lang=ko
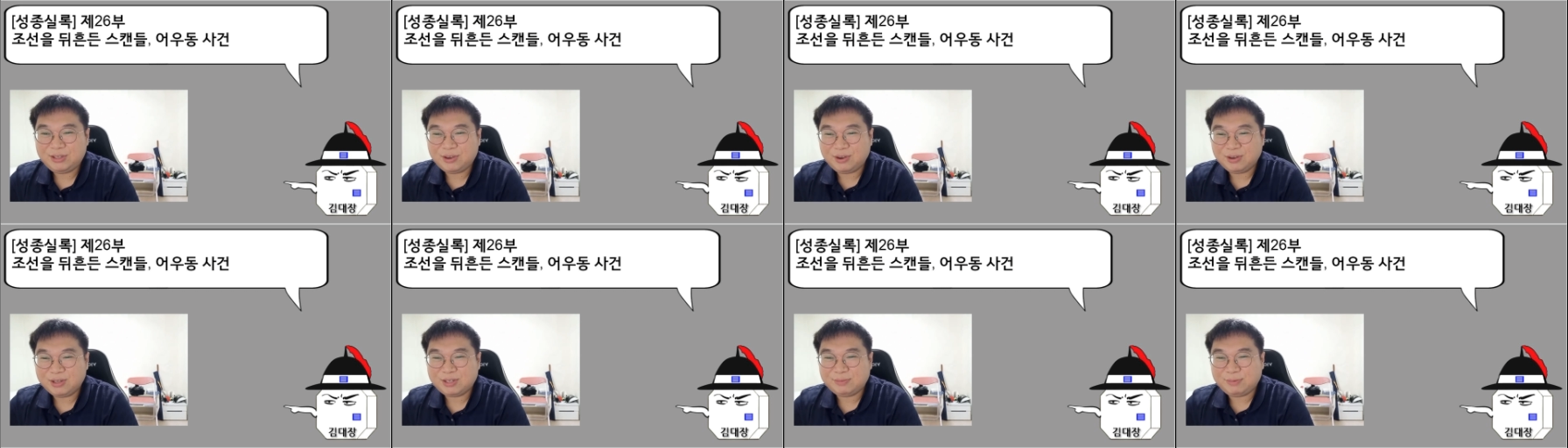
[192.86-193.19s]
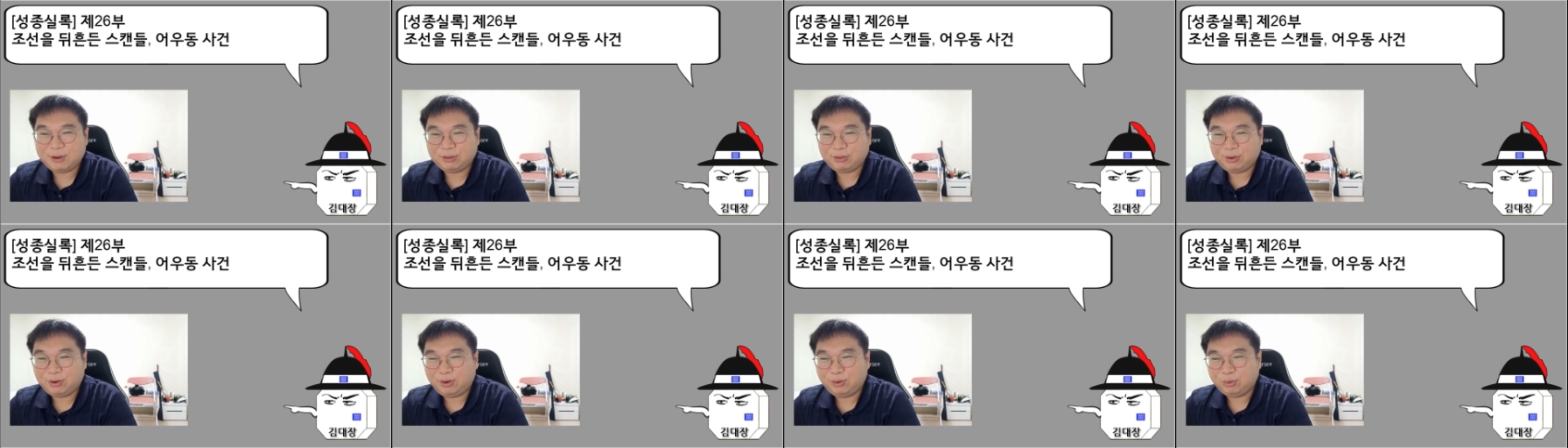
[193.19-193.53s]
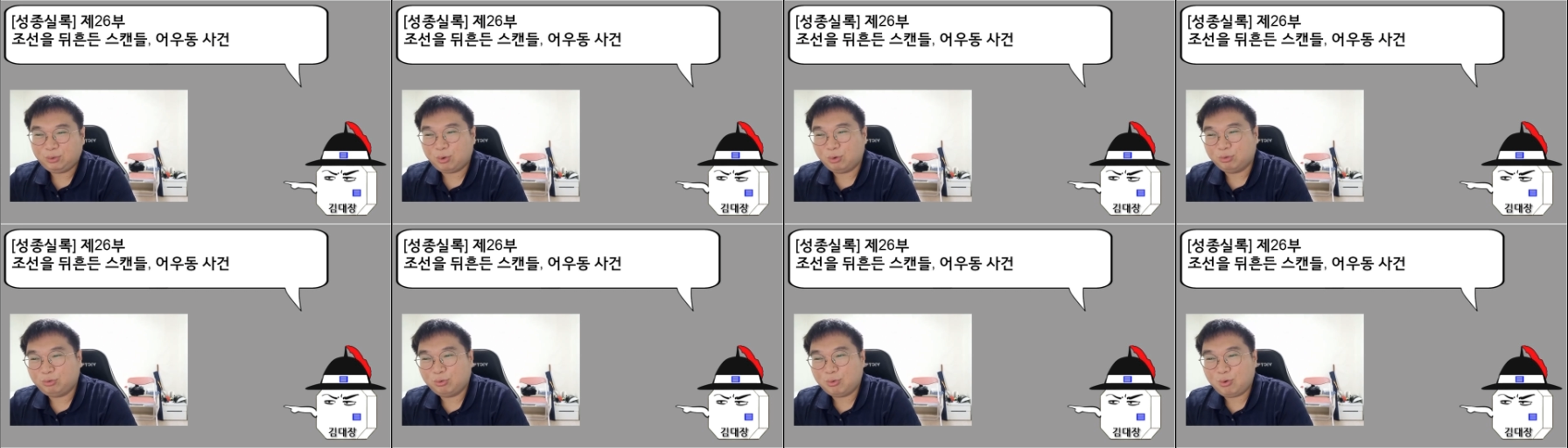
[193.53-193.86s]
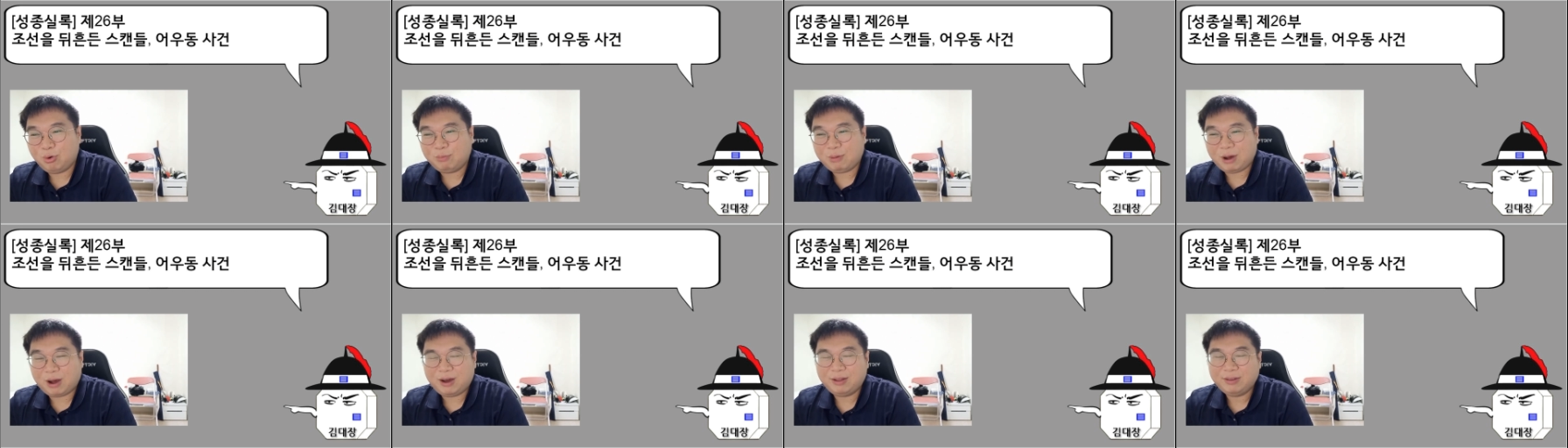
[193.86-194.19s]
친정집에서
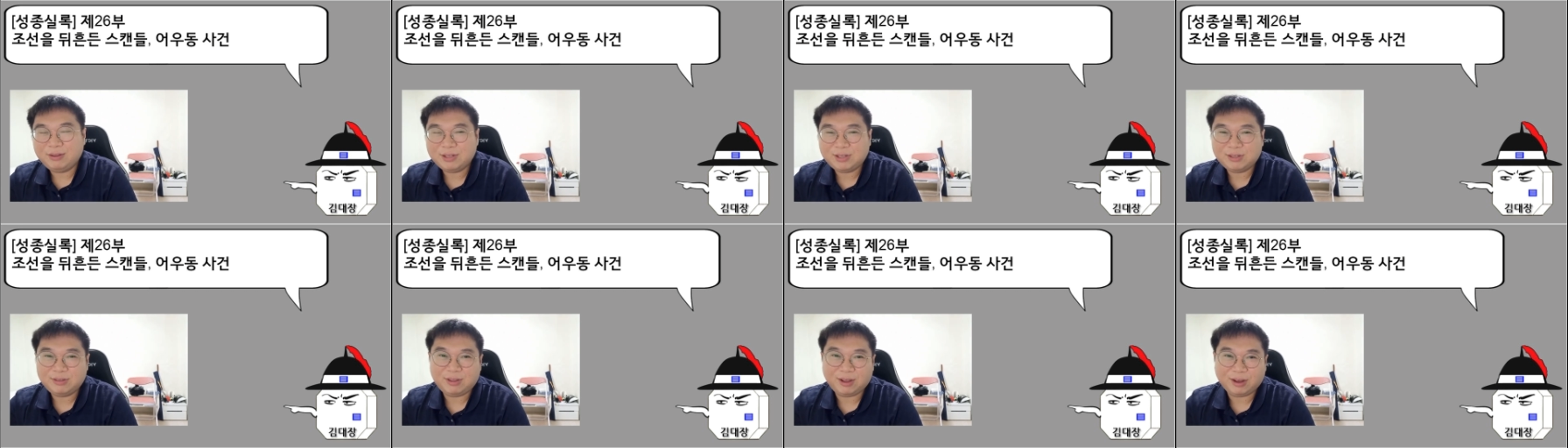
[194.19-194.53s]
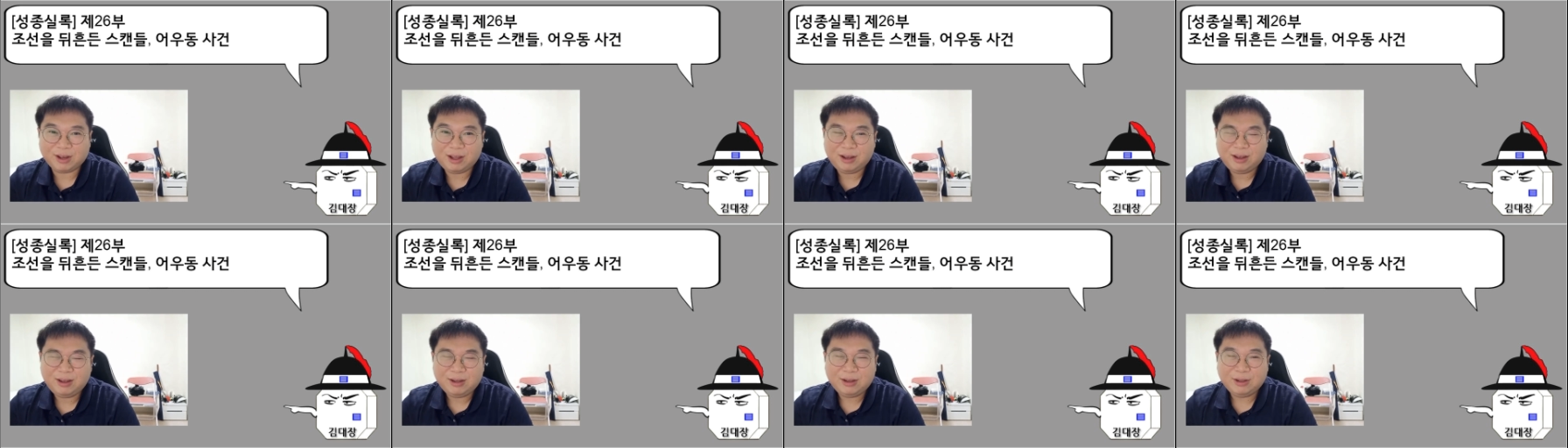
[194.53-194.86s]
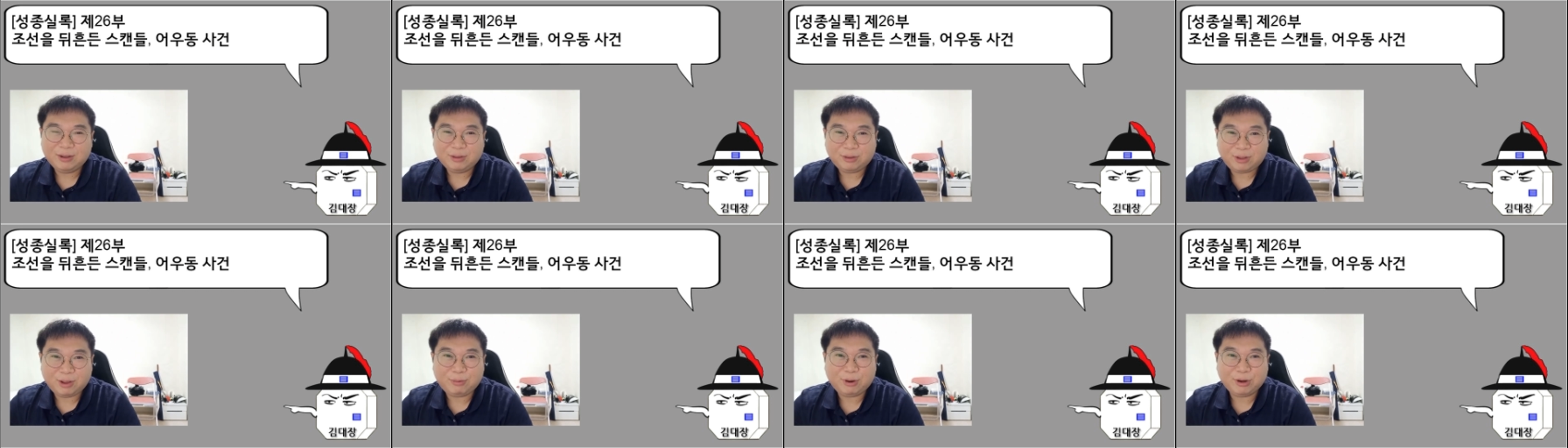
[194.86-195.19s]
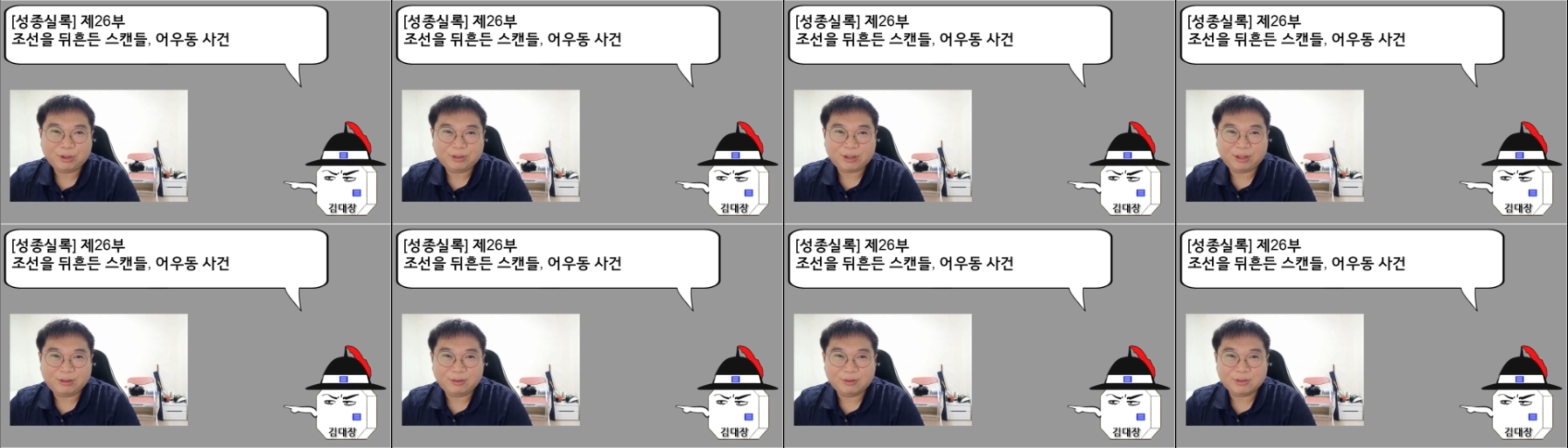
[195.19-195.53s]
독수공방하는 신세가
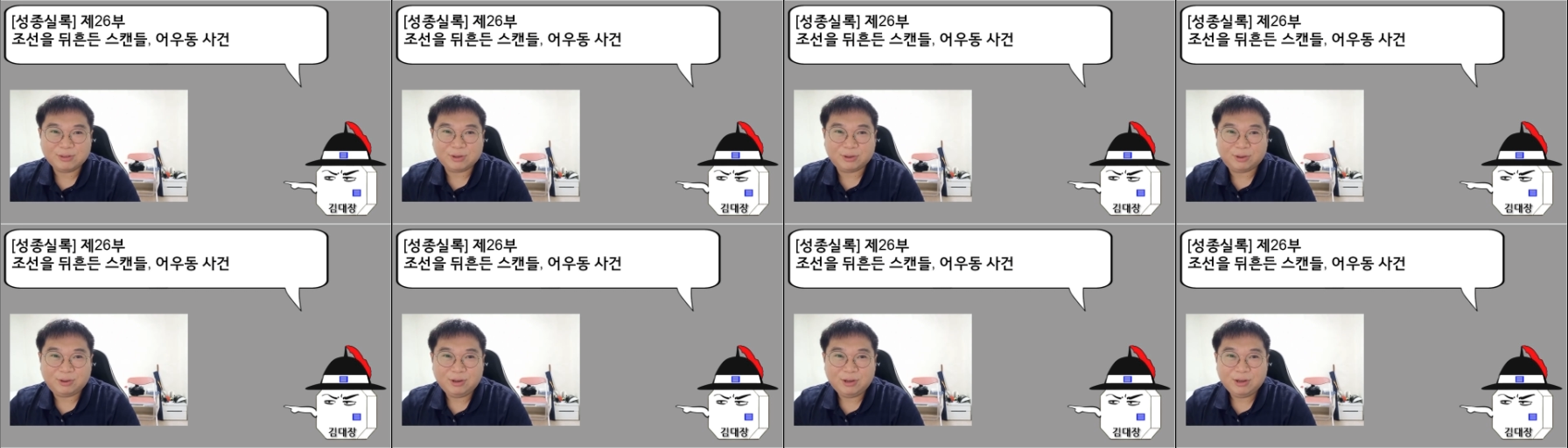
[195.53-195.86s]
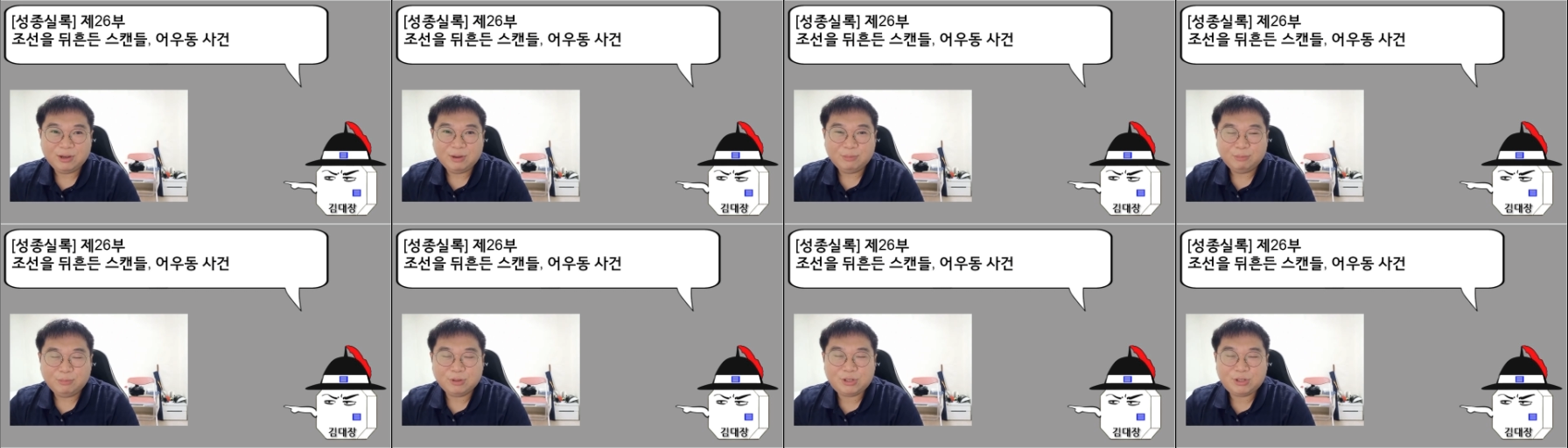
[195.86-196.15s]
돼버렸다는 거죠.